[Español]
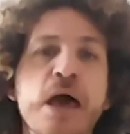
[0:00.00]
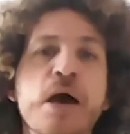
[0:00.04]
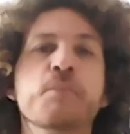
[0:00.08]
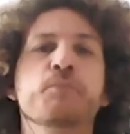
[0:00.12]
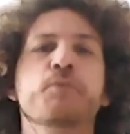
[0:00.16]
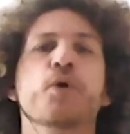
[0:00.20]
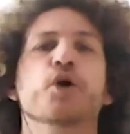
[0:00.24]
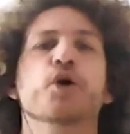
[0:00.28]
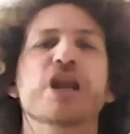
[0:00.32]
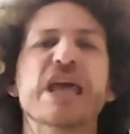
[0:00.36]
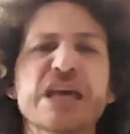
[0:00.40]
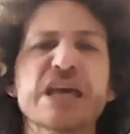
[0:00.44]

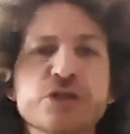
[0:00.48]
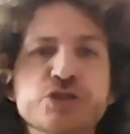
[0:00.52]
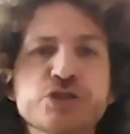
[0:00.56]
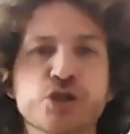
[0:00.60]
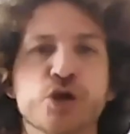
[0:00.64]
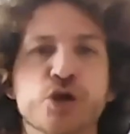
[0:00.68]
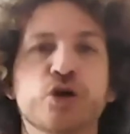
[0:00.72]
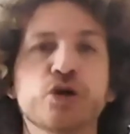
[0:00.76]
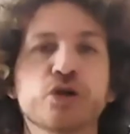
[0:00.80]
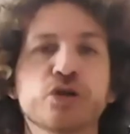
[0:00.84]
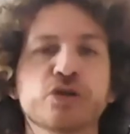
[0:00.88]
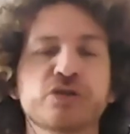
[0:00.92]
Por
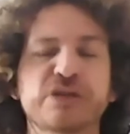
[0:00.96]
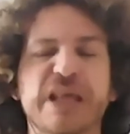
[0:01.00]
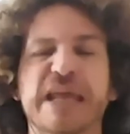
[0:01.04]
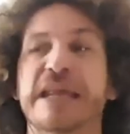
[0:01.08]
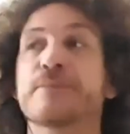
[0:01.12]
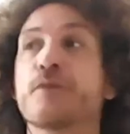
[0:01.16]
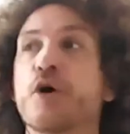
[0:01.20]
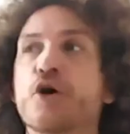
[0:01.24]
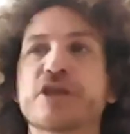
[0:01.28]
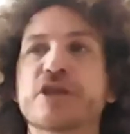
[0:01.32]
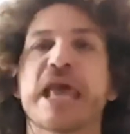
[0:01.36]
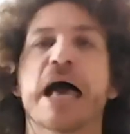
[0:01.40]
eso
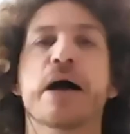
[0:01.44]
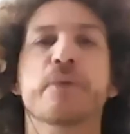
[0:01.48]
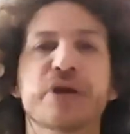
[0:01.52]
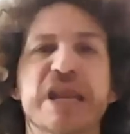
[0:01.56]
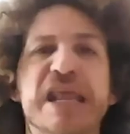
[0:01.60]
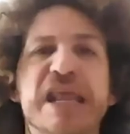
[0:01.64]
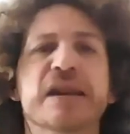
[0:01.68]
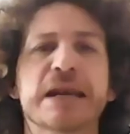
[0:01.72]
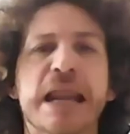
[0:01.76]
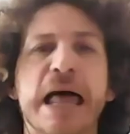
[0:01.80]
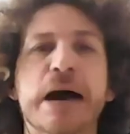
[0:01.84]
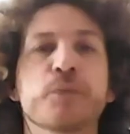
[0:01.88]
tenemos que
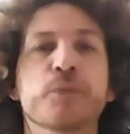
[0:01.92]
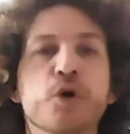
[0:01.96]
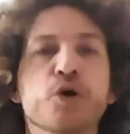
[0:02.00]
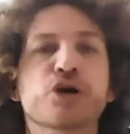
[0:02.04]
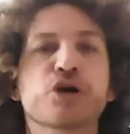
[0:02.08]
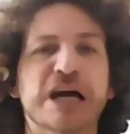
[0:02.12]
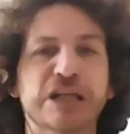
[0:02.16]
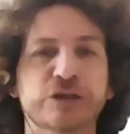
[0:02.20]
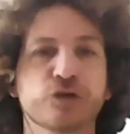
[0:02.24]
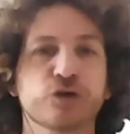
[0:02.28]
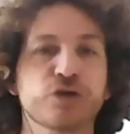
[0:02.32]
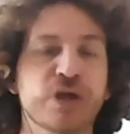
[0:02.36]
abrir la
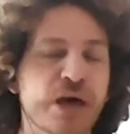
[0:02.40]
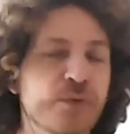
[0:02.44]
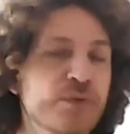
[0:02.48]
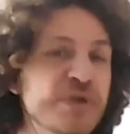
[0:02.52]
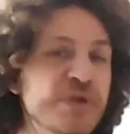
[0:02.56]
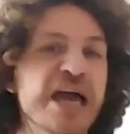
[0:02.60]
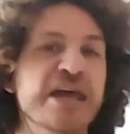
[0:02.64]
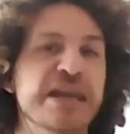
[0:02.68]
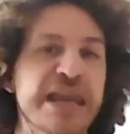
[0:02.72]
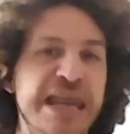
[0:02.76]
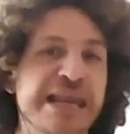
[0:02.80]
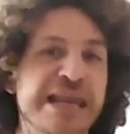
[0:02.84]
boca
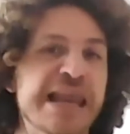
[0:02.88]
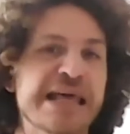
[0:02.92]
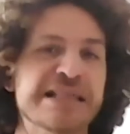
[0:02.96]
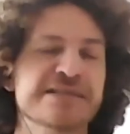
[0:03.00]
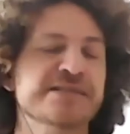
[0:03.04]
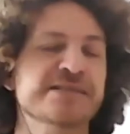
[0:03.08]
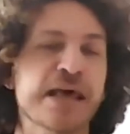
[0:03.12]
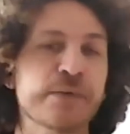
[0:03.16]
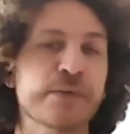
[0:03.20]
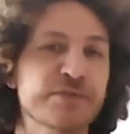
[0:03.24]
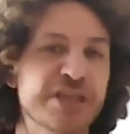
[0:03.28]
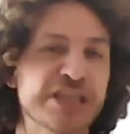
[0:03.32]
todavía en el
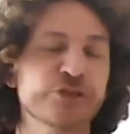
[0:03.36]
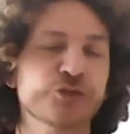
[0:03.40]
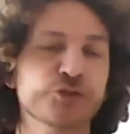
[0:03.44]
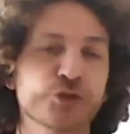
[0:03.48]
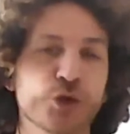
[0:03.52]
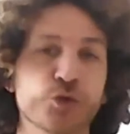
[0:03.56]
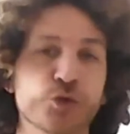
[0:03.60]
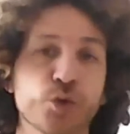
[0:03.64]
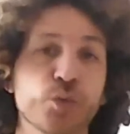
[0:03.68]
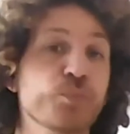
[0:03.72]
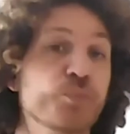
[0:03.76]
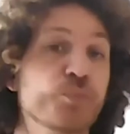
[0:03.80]

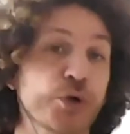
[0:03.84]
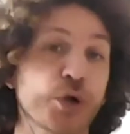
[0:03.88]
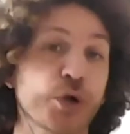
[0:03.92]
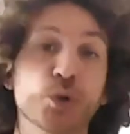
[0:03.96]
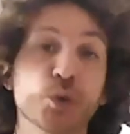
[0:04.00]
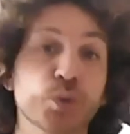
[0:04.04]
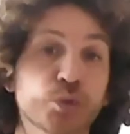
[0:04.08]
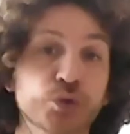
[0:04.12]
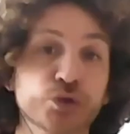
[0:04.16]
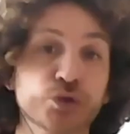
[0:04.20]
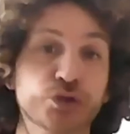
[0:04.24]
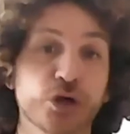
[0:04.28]
lanzamiento de un
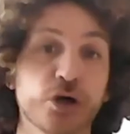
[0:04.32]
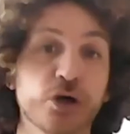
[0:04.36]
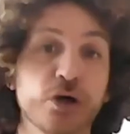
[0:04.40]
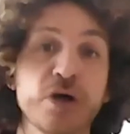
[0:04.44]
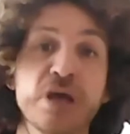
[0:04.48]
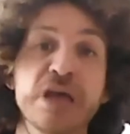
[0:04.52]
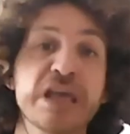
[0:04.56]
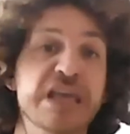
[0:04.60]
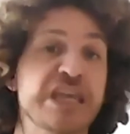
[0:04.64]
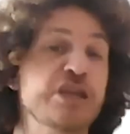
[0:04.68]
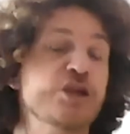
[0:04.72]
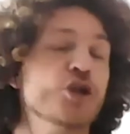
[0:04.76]
producto
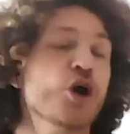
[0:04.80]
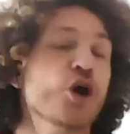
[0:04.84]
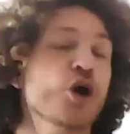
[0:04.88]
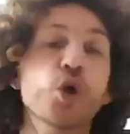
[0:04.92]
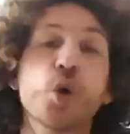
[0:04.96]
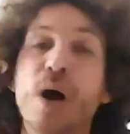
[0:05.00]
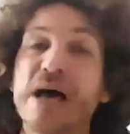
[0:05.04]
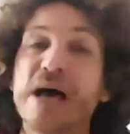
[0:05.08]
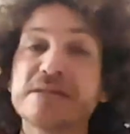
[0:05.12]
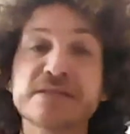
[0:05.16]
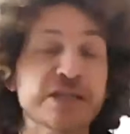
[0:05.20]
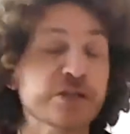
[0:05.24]
y no
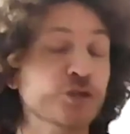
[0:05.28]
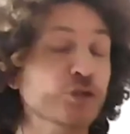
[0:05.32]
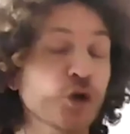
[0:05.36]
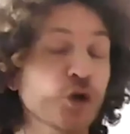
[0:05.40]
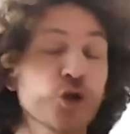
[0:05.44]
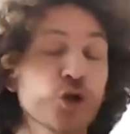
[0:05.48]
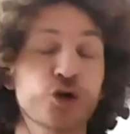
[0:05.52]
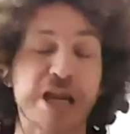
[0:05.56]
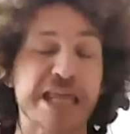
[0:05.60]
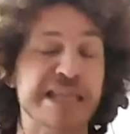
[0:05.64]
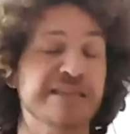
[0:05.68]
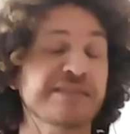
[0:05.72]
lo hace
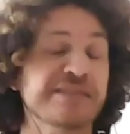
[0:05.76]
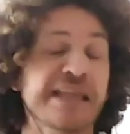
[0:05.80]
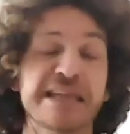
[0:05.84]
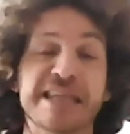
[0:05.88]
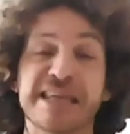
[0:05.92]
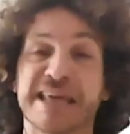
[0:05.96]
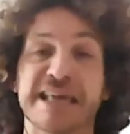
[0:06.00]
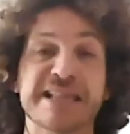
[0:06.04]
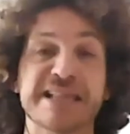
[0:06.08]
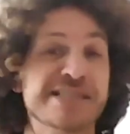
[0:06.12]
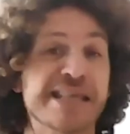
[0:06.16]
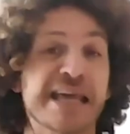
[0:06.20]
todo la
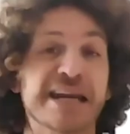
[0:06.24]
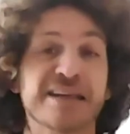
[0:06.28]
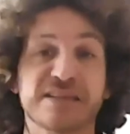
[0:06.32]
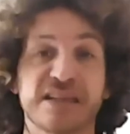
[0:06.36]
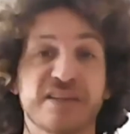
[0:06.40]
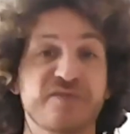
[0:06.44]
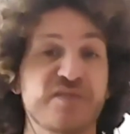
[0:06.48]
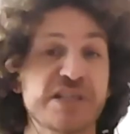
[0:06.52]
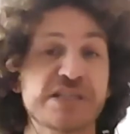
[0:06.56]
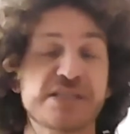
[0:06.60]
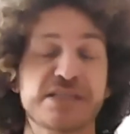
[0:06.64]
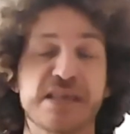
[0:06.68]
inteligencia
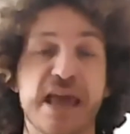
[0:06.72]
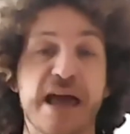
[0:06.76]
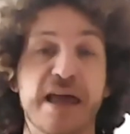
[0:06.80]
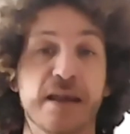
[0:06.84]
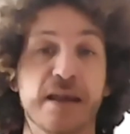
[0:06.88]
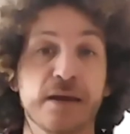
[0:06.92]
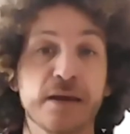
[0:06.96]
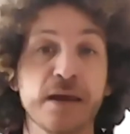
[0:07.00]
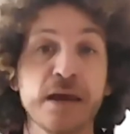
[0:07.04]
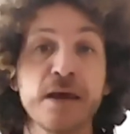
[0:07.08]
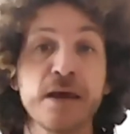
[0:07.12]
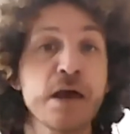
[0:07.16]
artificial.